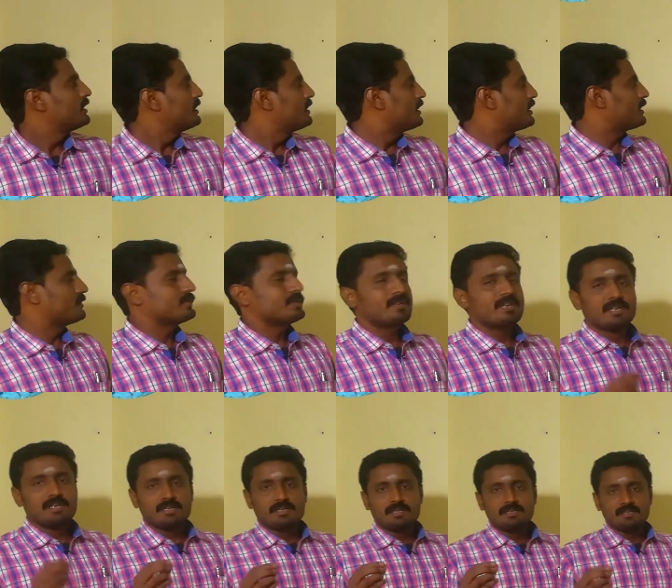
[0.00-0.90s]
அதாவது
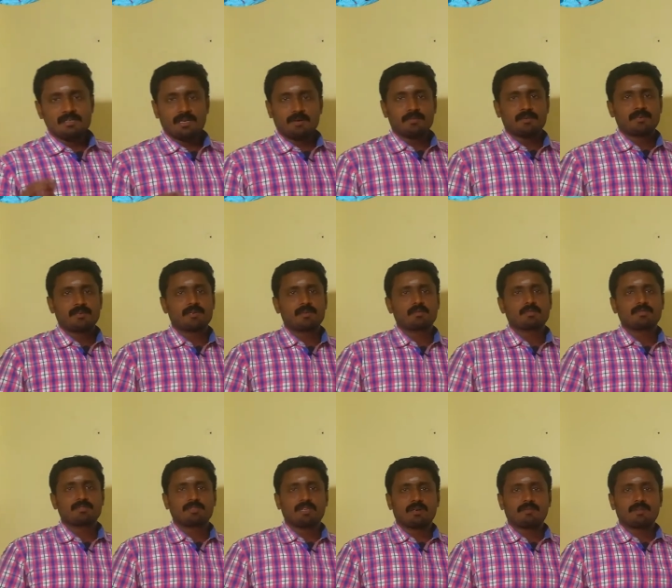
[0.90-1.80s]
எருக்கு அப்படின்ற ஒரு
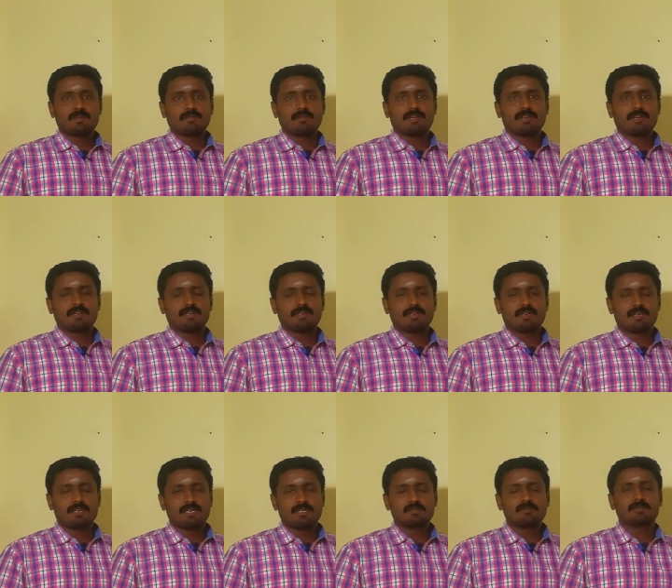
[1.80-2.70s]
தாவரம் நீங்கள்
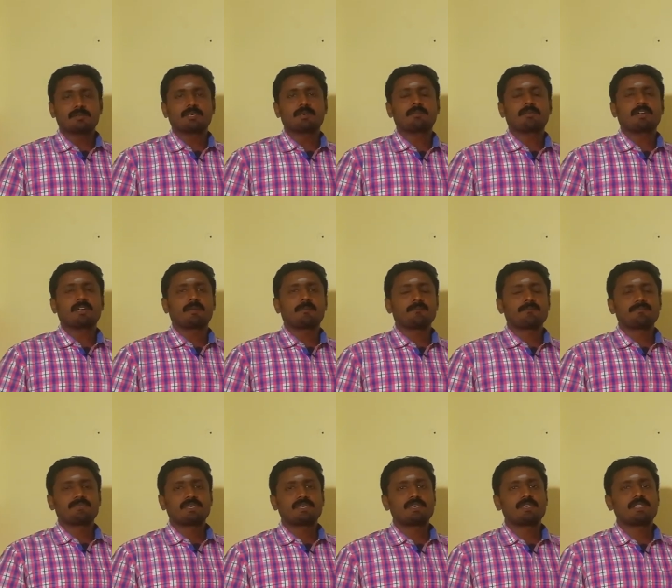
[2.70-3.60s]
கேள்விப்பட்டிருப்பீங்க
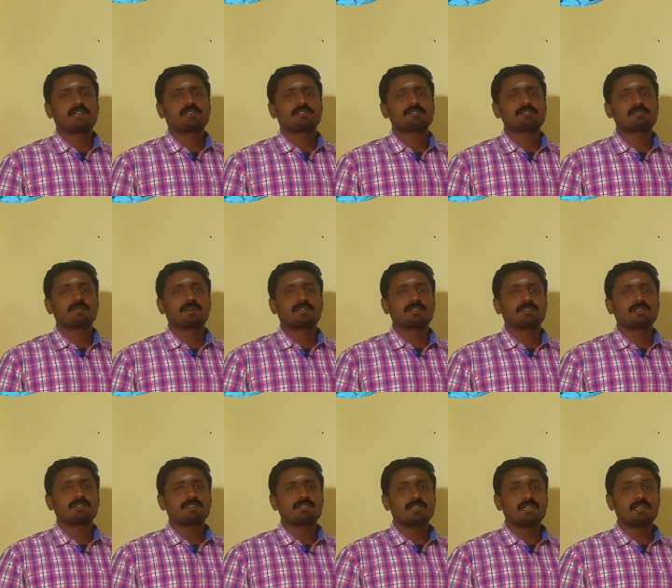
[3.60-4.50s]
இல்லையா ஸோ அந்த
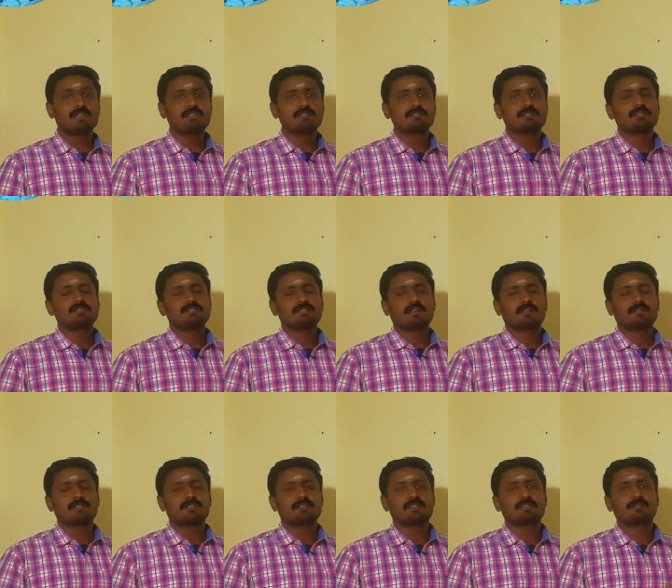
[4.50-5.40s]
எருக்கு
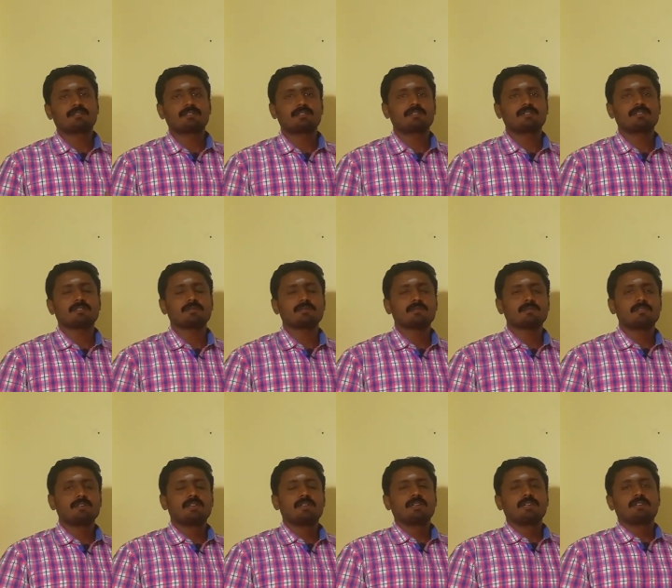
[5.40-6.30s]
தாவரத்தில் வந்து
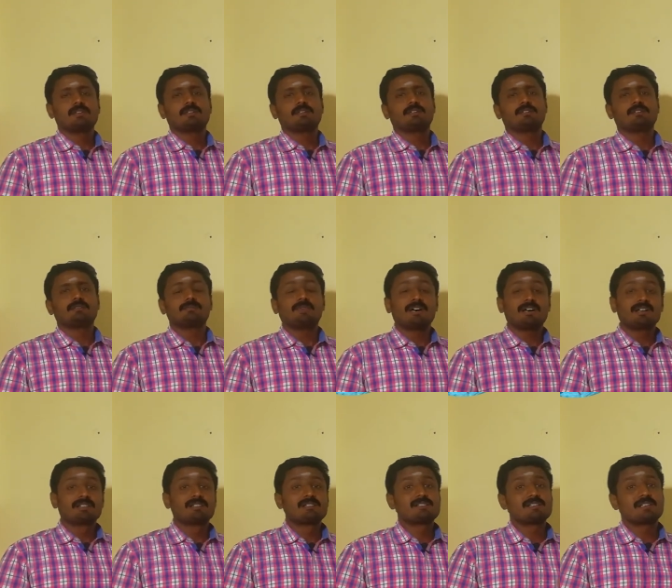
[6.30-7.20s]

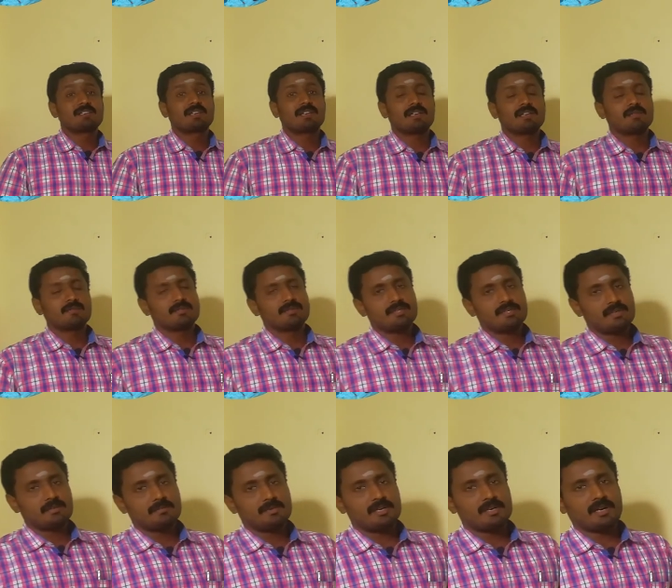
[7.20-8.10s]
மகரந்த சேர்க்கை வந்து
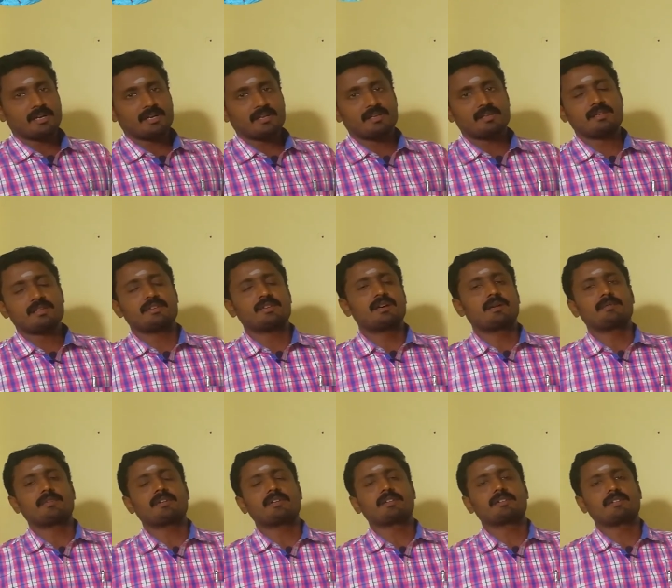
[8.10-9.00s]
எப்படி நடக்குது
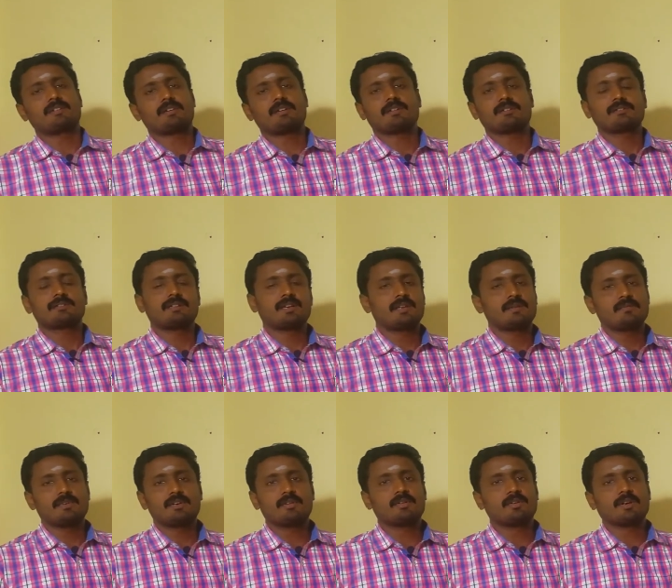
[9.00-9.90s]
அப்படிங்கிறத தான் இன்றைக்கி
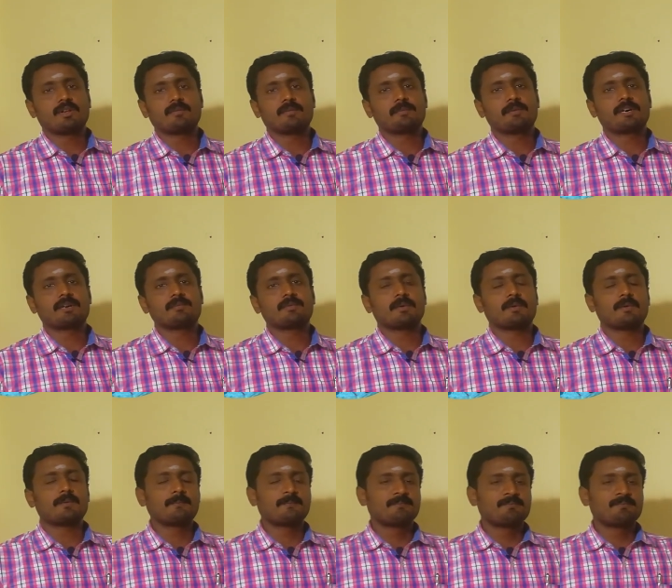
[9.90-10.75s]
வீடியோவில் நம்ம பார்க்க போகிறோம்